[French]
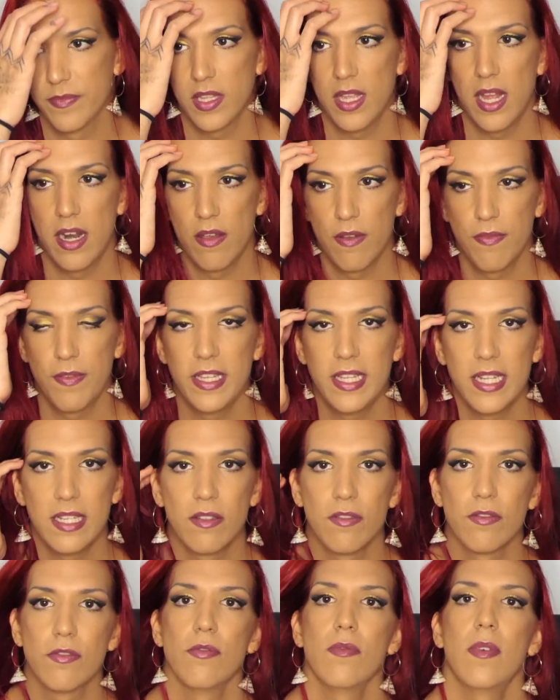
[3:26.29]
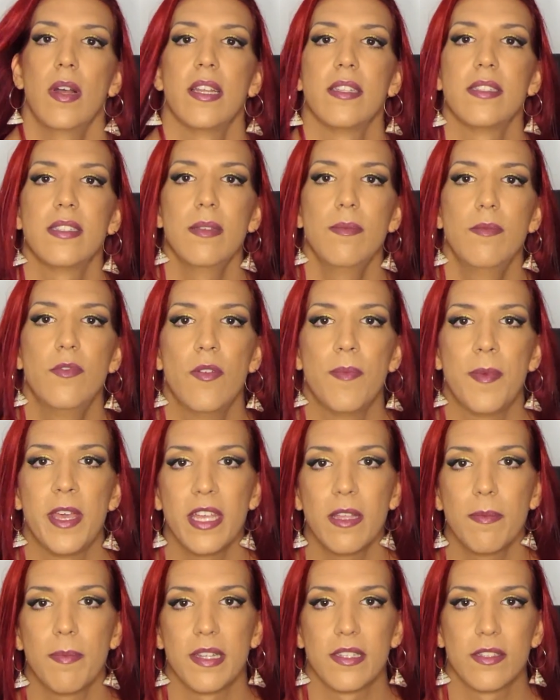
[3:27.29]
Alors faites attention à ce type de
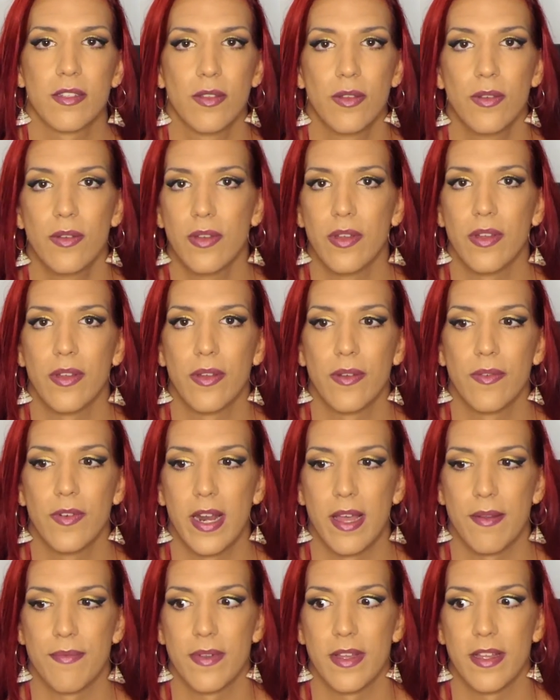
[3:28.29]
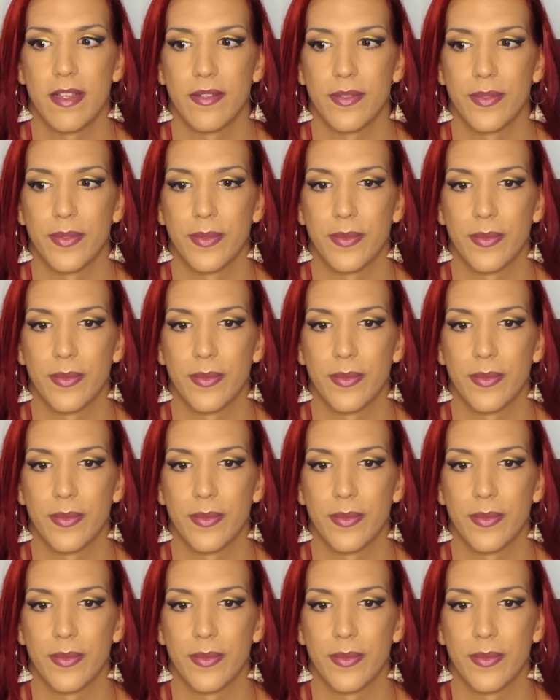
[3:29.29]
mec parce que euh, voilà, enfin.